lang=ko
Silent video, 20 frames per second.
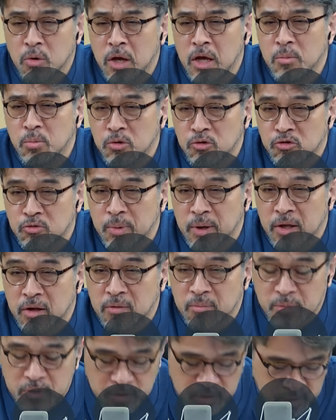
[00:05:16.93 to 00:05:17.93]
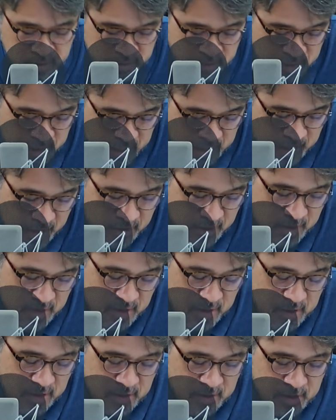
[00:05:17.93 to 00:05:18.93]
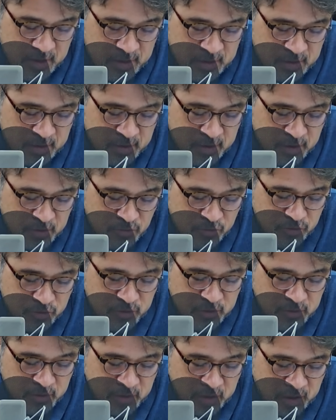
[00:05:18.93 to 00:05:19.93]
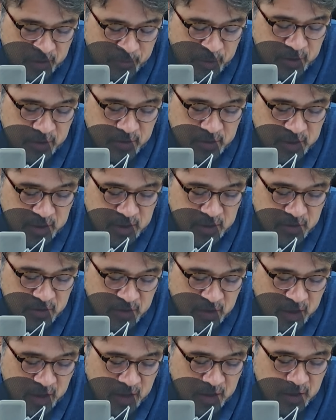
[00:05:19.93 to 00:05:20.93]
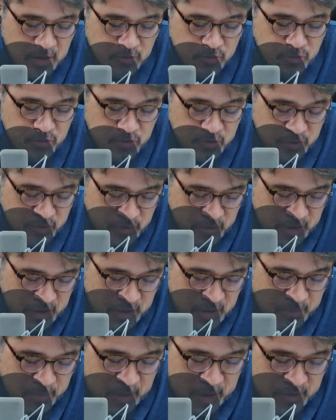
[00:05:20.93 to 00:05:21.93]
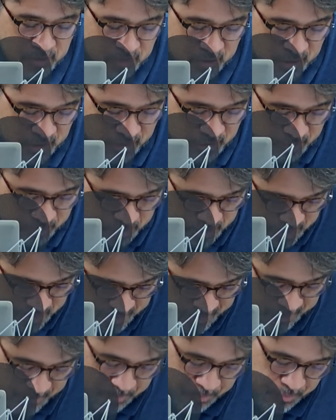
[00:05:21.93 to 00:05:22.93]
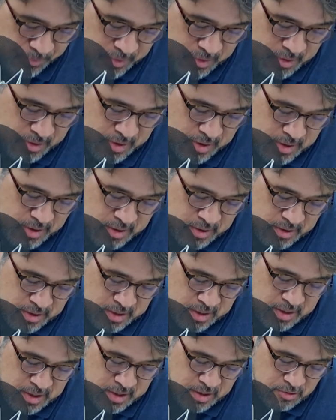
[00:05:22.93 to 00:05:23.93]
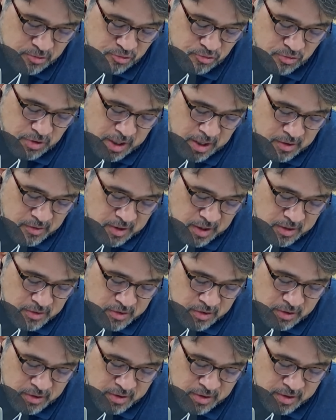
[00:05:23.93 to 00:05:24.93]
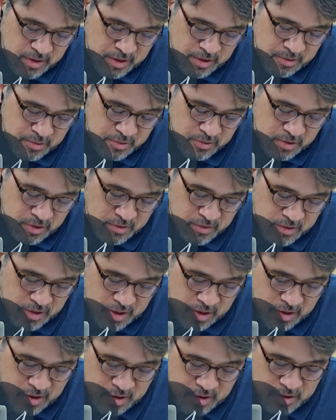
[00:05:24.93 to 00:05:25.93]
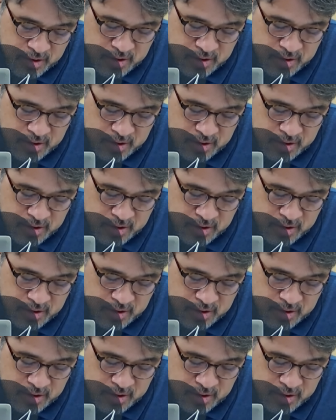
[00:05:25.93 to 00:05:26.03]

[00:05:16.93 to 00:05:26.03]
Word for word: 해볼 수밖에 없는 건데 이렇게 추측을 하면 2차 추측이 발생을 합니다. 어떤 거죠? 이중의 상처인데요. 첫째,